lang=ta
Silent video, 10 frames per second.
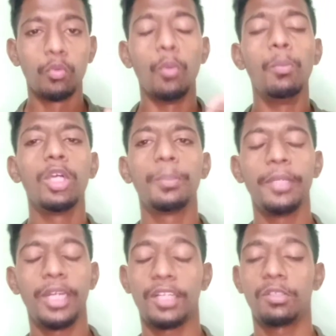ஒம்பது
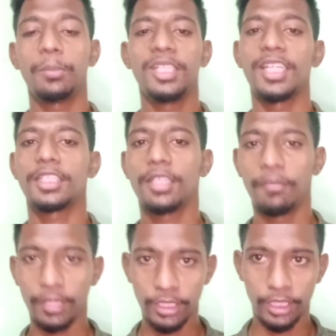பேர் எனக்கு வந்து பார்த்தா எக்ஸ்ட்ரா
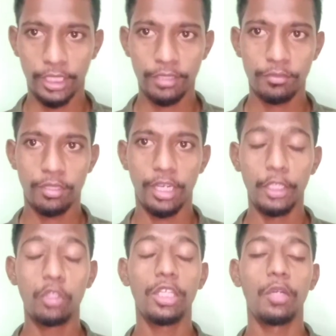வந்தீங்க
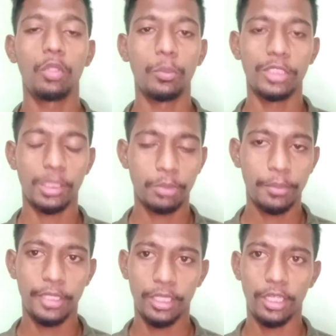ஐநூற்றி அறுபத்தொம்பது
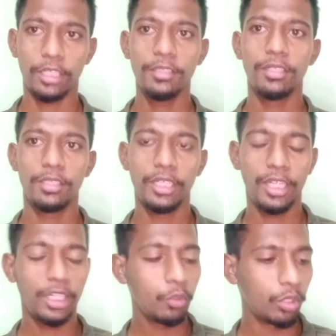சப்ஸ்கிரைபர் இருந்தாங்க
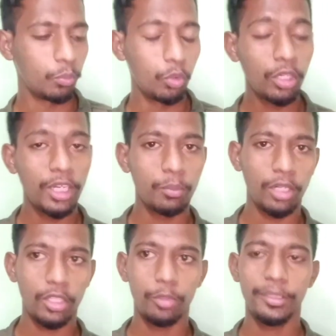கிட்டத்தட்ட ஒரு மூணு நாளைக்கு
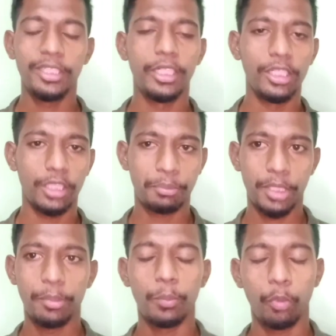முன்னால் தான் வந்து ரெண்டு
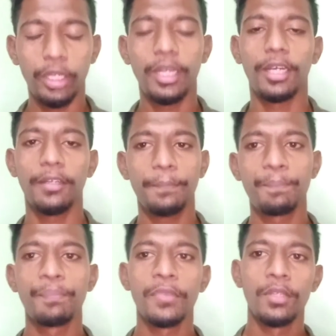சப்ஸ்கிரைபர் போயிட்டாங்க
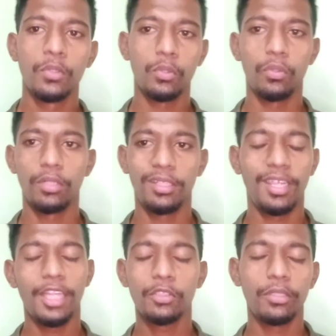ஸோ
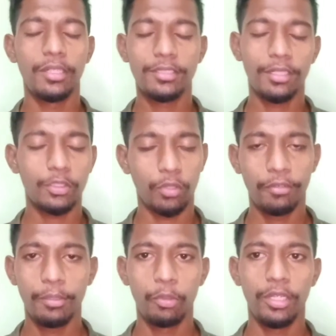அது ஏன்னு சொல்லி ரீசன்லாம்
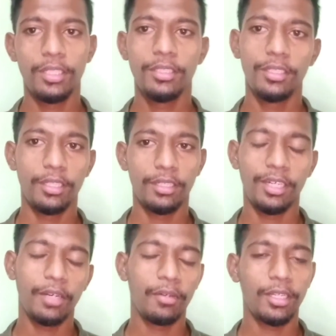சொல்லவே முடியாது
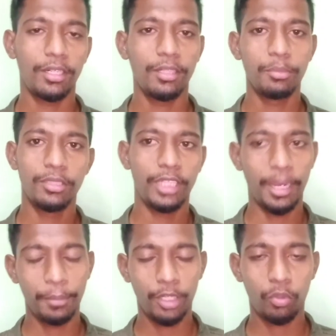என்ன வேணால் இருக்கலாம்
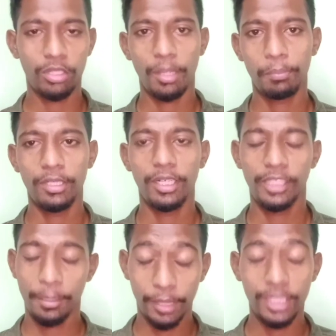என் மேலே கூட தப்பு
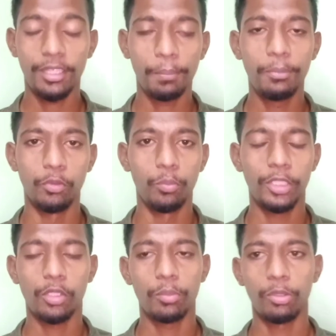இருக்கலாம் என் மேலே தான் தப்பு
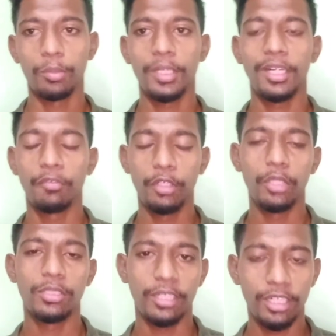உண்மையை சொல்ல போகணும்னா நான்
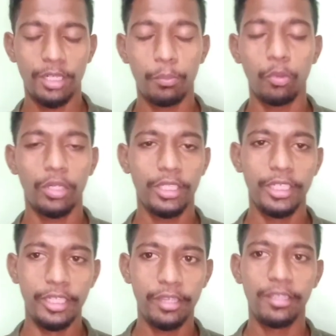வீடியோஸ் ரெகுலராக போகிறது
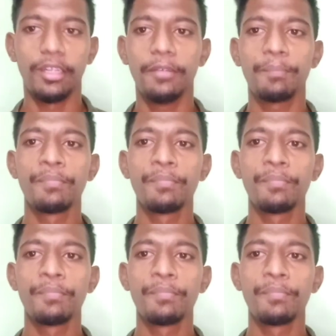நிறுத்திட்டேன்